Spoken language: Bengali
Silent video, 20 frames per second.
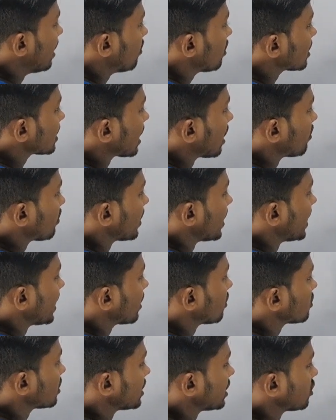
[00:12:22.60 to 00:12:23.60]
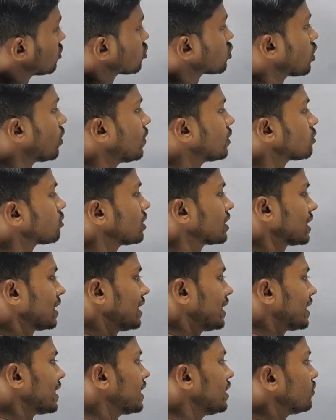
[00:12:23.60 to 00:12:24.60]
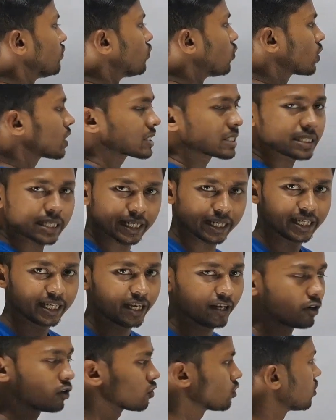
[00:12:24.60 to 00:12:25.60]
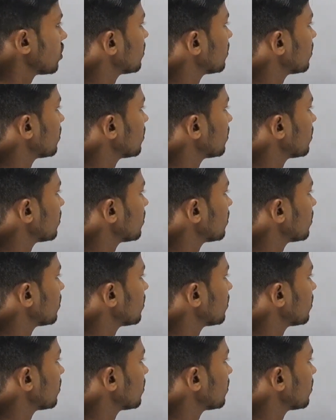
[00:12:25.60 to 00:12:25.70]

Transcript: এবং তারপরে এটা হচ্ছে যেহেতু সমান্তরাল তাহলে এটা কি ফোকাস থেকে নির্গত